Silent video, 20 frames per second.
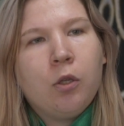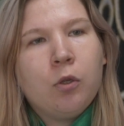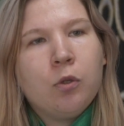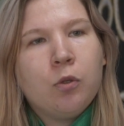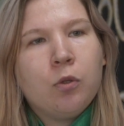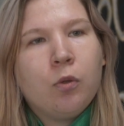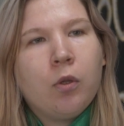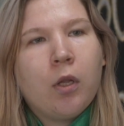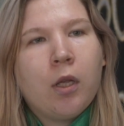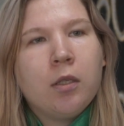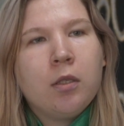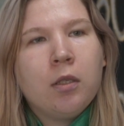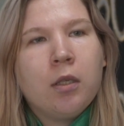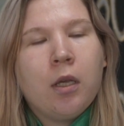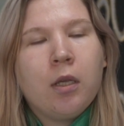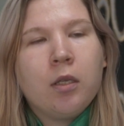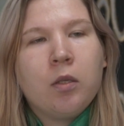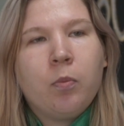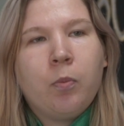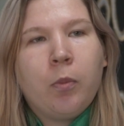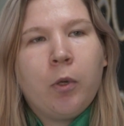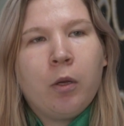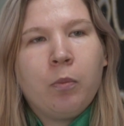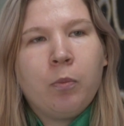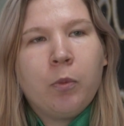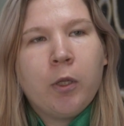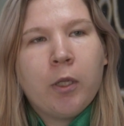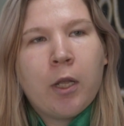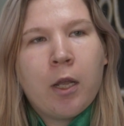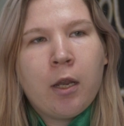То есть у нас есть
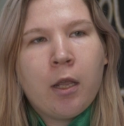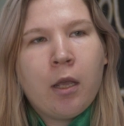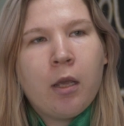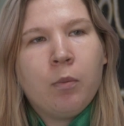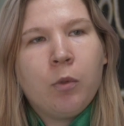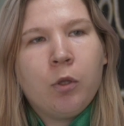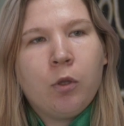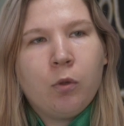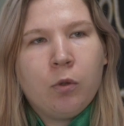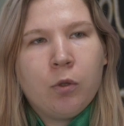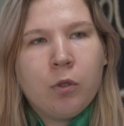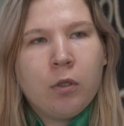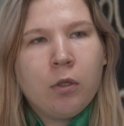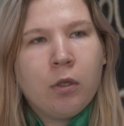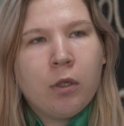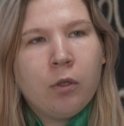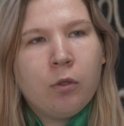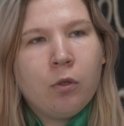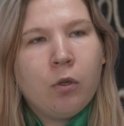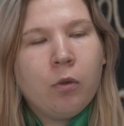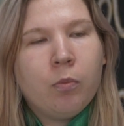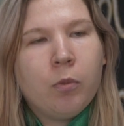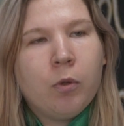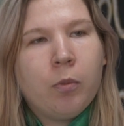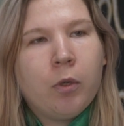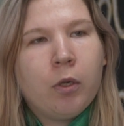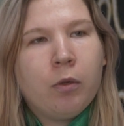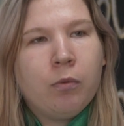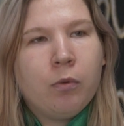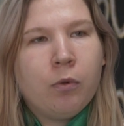прям батарея методик, которые мы
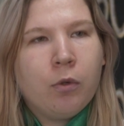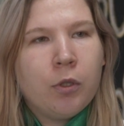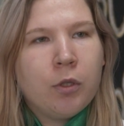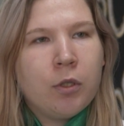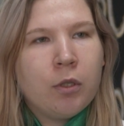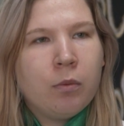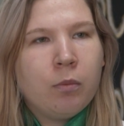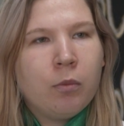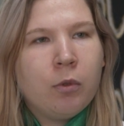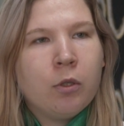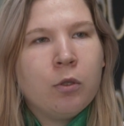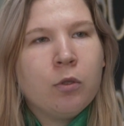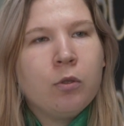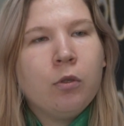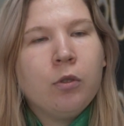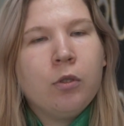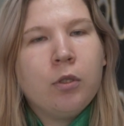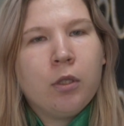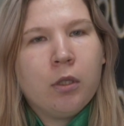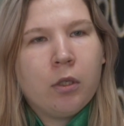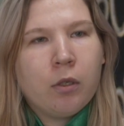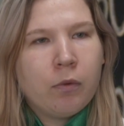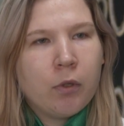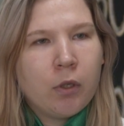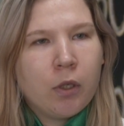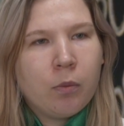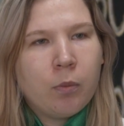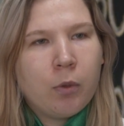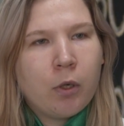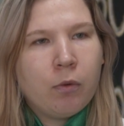проводим,
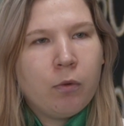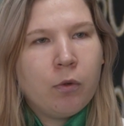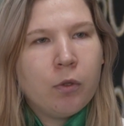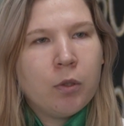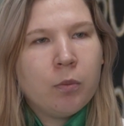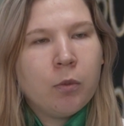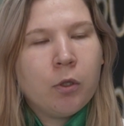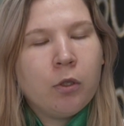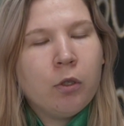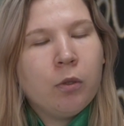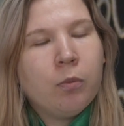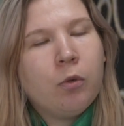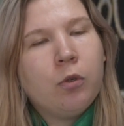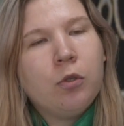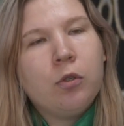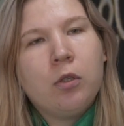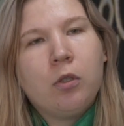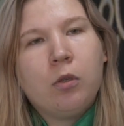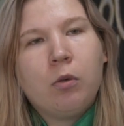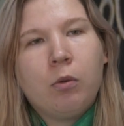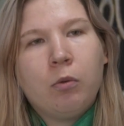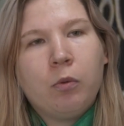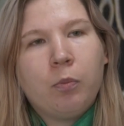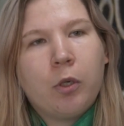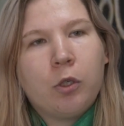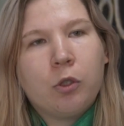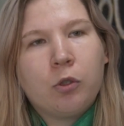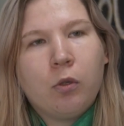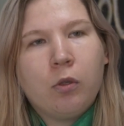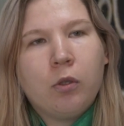консультирование проводим. Это не просто он
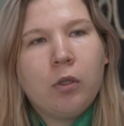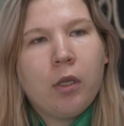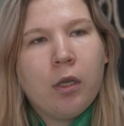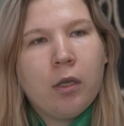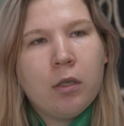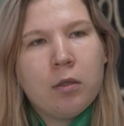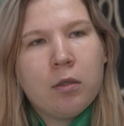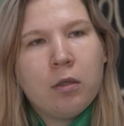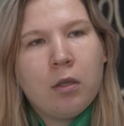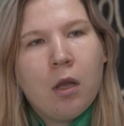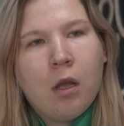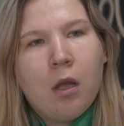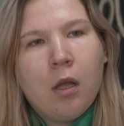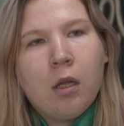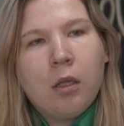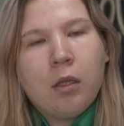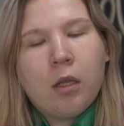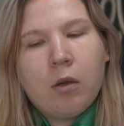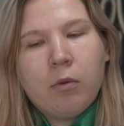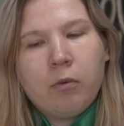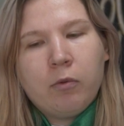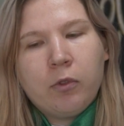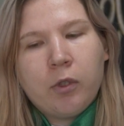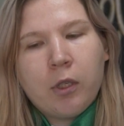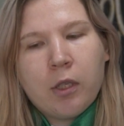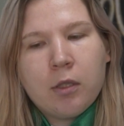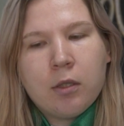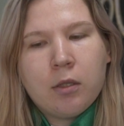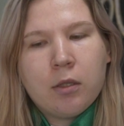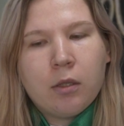прошел тест, там в
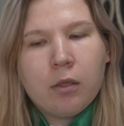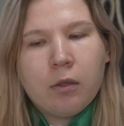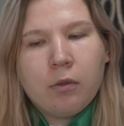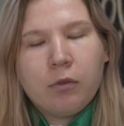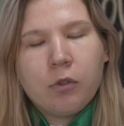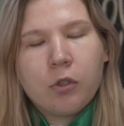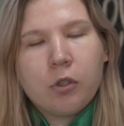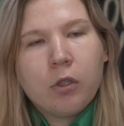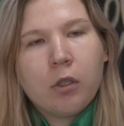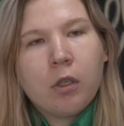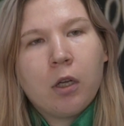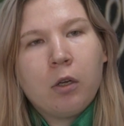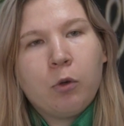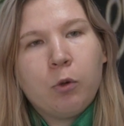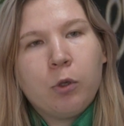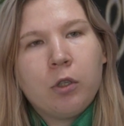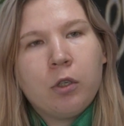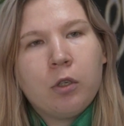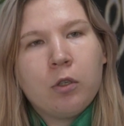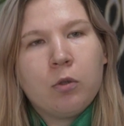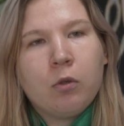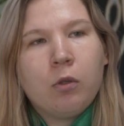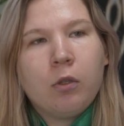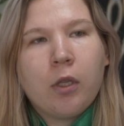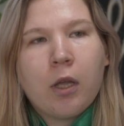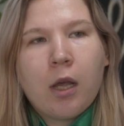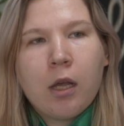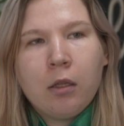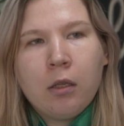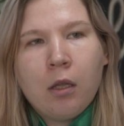тесте вышел какой-то
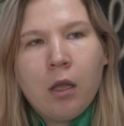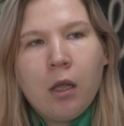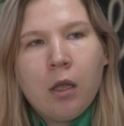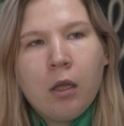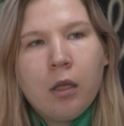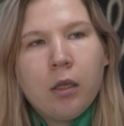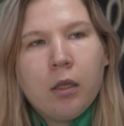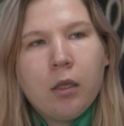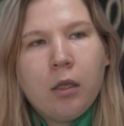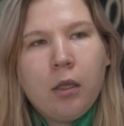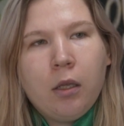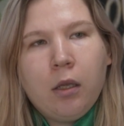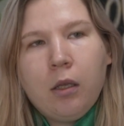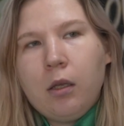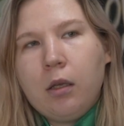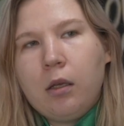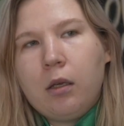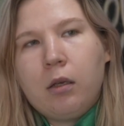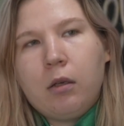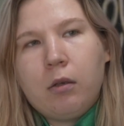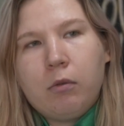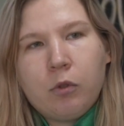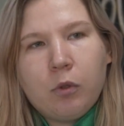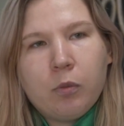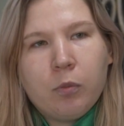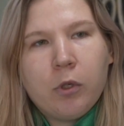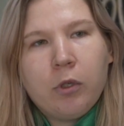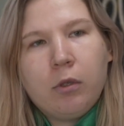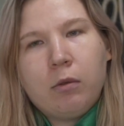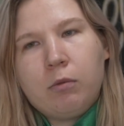результат, и
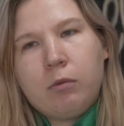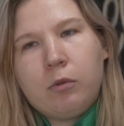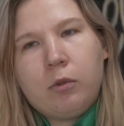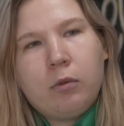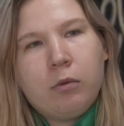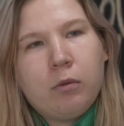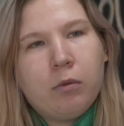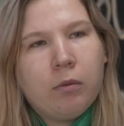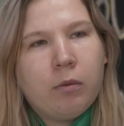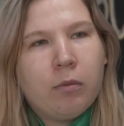вот мы вот